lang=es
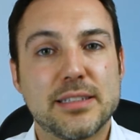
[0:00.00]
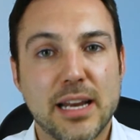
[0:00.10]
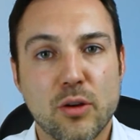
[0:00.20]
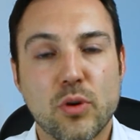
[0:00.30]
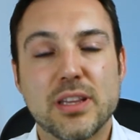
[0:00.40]

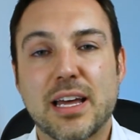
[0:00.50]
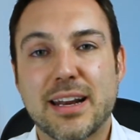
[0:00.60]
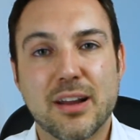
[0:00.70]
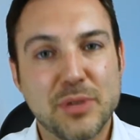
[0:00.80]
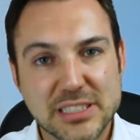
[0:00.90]
Ten en cuenta,
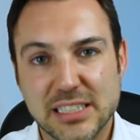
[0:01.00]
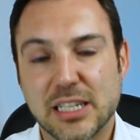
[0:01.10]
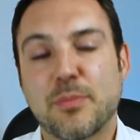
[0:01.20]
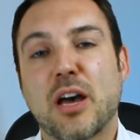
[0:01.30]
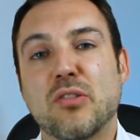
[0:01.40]
revisa
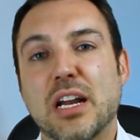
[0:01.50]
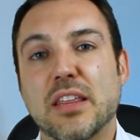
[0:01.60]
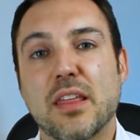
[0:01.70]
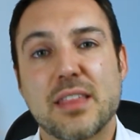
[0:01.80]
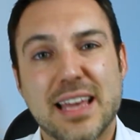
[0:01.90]
si has pagado una
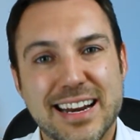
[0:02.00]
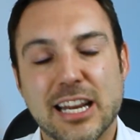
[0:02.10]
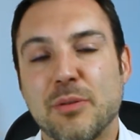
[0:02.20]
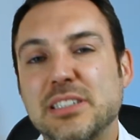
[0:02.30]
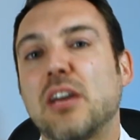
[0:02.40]
licencia,
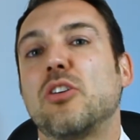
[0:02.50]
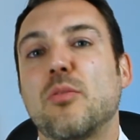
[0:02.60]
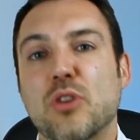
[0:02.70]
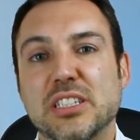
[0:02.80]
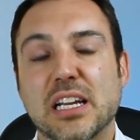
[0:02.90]
revisa lo que
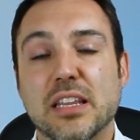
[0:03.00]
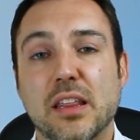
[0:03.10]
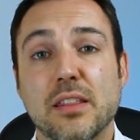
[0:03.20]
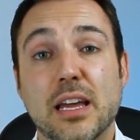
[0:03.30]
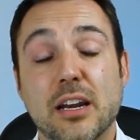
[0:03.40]
pone esa
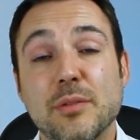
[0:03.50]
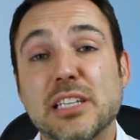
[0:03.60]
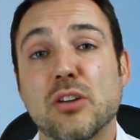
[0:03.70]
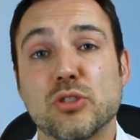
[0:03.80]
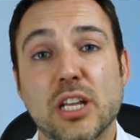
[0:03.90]
licencia,
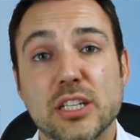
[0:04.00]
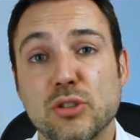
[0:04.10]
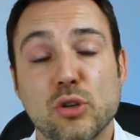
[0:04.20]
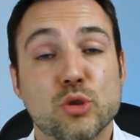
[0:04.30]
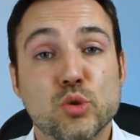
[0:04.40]
revisa los
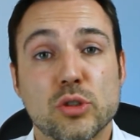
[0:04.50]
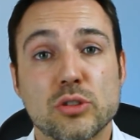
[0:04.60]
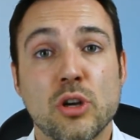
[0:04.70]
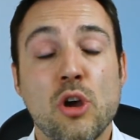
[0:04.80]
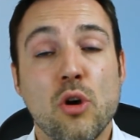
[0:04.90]
derechos, los
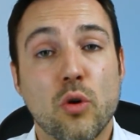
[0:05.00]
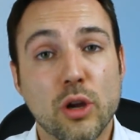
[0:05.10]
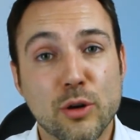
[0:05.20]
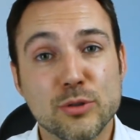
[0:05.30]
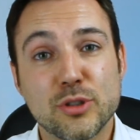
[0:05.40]
usos o
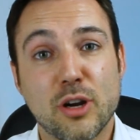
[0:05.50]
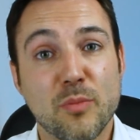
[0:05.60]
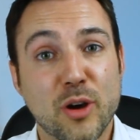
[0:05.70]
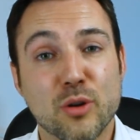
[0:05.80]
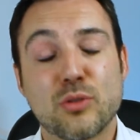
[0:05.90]
incluso a lo
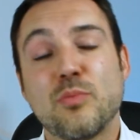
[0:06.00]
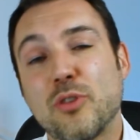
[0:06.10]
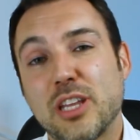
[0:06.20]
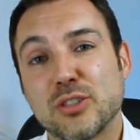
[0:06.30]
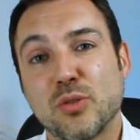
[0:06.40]
mejor tú
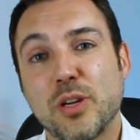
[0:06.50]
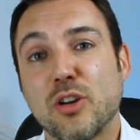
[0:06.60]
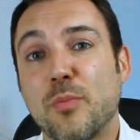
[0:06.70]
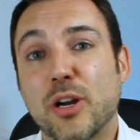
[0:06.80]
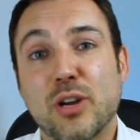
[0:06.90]
podías
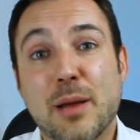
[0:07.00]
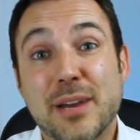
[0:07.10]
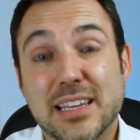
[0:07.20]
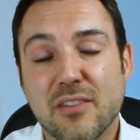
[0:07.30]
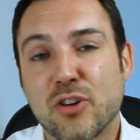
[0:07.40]
subirlo, pero la
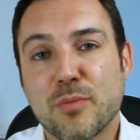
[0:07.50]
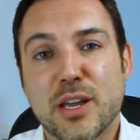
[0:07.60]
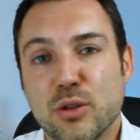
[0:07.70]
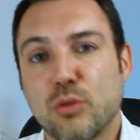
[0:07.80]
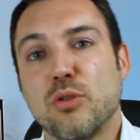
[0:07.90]

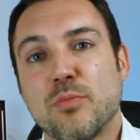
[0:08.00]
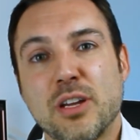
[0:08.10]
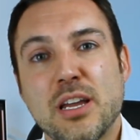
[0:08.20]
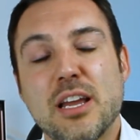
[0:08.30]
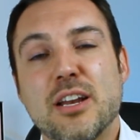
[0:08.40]
plataforma YouTube
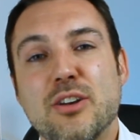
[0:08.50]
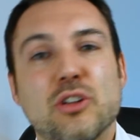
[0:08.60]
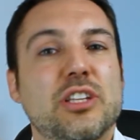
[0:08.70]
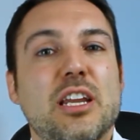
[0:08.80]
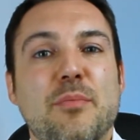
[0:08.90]

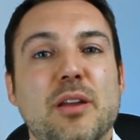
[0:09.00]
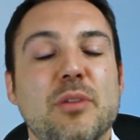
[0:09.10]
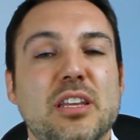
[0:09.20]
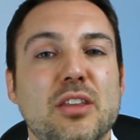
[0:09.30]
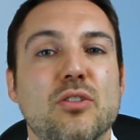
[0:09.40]
no tiene
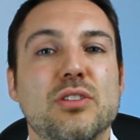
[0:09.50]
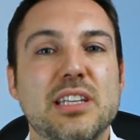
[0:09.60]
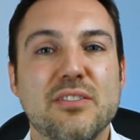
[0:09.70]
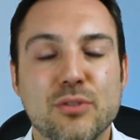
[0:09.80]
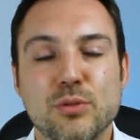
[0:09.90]
permitido
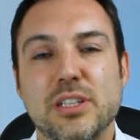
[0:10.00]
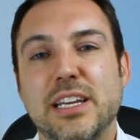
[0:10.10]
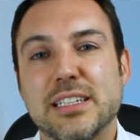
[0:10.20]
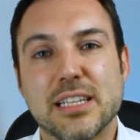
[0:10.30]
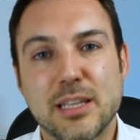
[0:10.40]

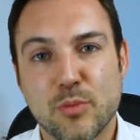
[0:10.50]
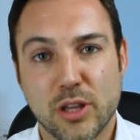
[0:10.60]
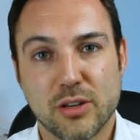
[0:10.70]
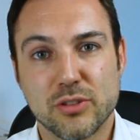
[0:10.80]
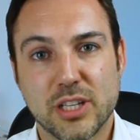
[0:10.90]
difundir ese tipo
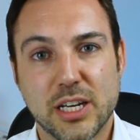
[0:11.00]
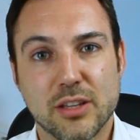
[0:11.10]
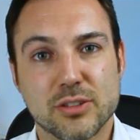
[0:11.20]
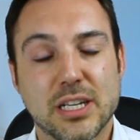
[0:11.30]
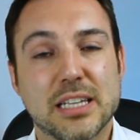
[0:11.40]
de
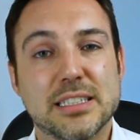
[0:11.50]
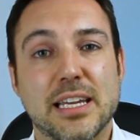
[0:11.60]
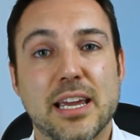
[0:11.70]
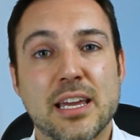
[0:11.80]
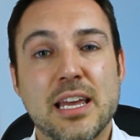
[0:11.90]
contenidos. Así
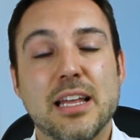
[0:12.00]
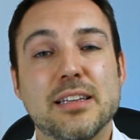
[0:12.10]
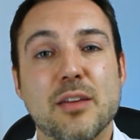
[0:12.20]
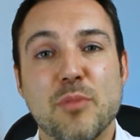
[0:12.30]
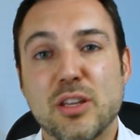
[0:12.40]
que
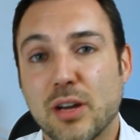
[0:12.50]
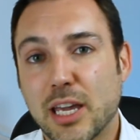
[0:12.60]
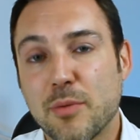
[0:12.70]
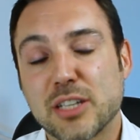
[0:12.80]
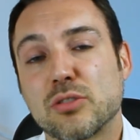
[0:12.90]
te invito a
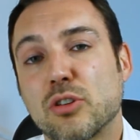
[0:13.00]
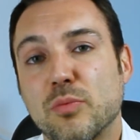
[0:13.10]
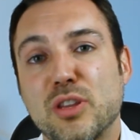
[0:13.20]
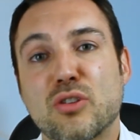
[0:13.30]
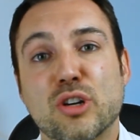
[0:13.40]
que veas otros
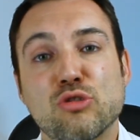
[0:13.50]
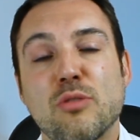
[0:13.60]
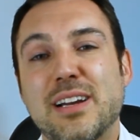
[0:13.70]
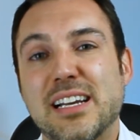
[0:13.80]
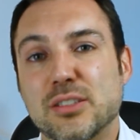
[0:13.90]
vídeos,
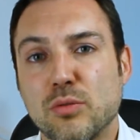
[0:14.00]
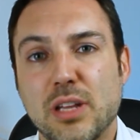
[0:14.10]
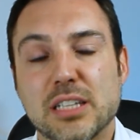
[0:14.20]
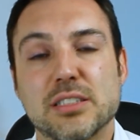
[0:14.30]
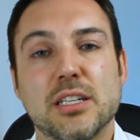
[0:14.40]
resuelvas las
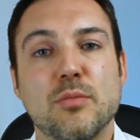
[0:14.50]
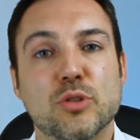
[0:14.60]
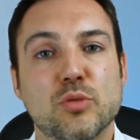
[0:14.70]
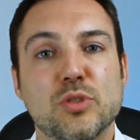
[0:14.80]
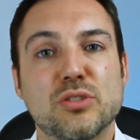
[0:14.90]
dudas y
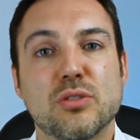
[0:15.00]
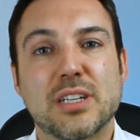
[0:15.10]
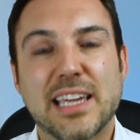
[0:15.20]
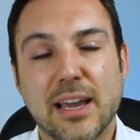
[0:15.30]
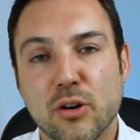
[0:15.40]
por
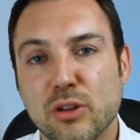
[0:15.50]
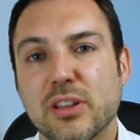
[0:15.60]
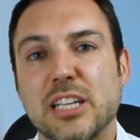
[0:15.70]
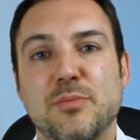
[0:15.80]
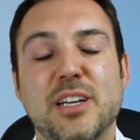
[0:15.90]
supuesto que
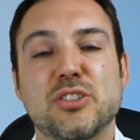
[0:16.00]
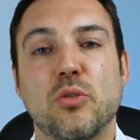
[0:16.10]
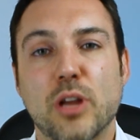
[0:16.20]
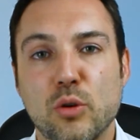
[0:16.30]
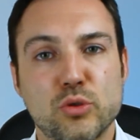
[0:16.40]
conozcas más
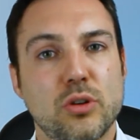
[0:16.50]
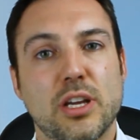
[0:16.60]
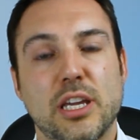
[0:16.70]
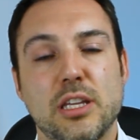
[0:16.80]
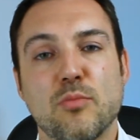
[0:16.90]
sobre el uso
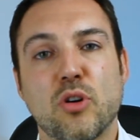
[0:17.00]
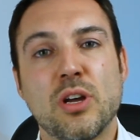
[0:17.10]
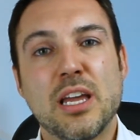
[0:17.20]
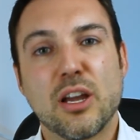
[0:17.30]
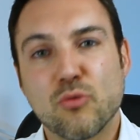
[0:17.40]
legítimo,
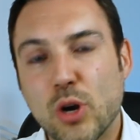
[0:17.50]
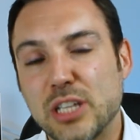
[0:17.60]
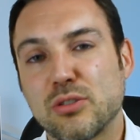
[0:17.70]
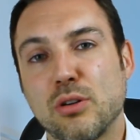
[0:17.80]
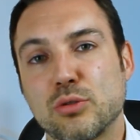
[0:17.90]

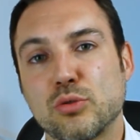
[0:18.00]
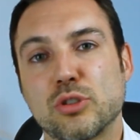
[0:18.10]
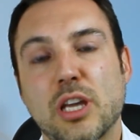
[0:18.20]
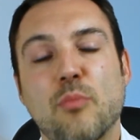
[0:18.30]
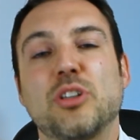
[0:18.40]
cuáles son los
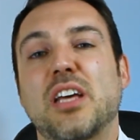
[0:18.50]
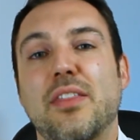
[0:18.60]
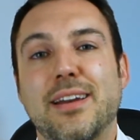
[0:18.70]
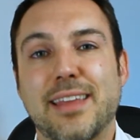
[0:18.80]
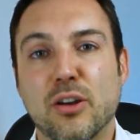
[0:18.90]
usos que puedes
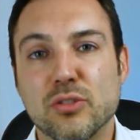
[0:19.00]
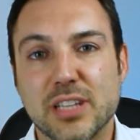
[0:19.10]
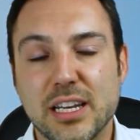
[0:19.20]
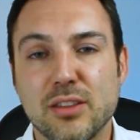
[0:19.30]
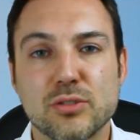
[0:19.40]
hacer de
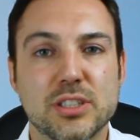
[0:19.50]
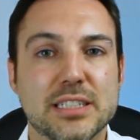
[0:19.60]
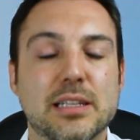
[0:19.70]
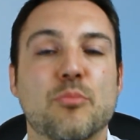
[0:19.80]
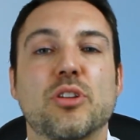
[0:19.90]
contenidos que
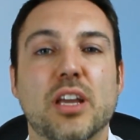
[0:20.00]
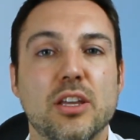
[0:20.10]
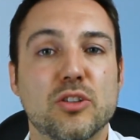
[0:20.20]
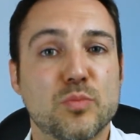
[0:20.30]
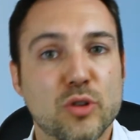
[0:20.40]
están
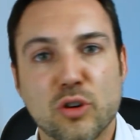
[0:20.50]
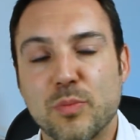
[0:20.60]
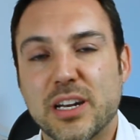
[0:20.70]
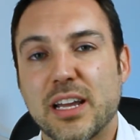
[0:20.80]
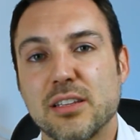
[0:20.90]
protegidos por
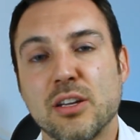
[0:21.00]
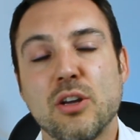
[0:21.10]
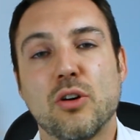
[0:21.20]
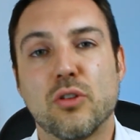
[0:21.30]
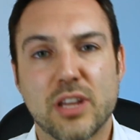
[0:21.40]
copyright
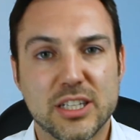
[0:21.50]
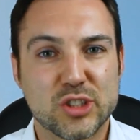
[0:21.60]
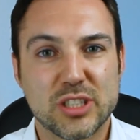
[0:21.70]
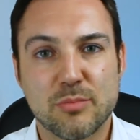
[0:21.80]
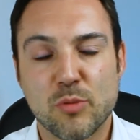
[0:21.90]
o
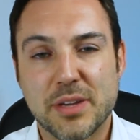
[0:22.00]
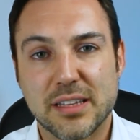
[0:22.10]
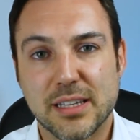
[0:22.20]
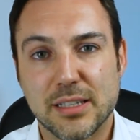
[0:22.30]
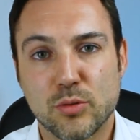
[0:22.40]
derechos de propiedad
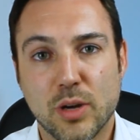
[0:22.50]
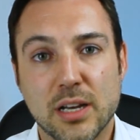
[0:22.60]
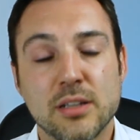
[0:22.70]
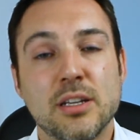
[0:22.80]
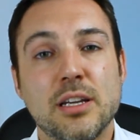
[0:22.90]
intelectual.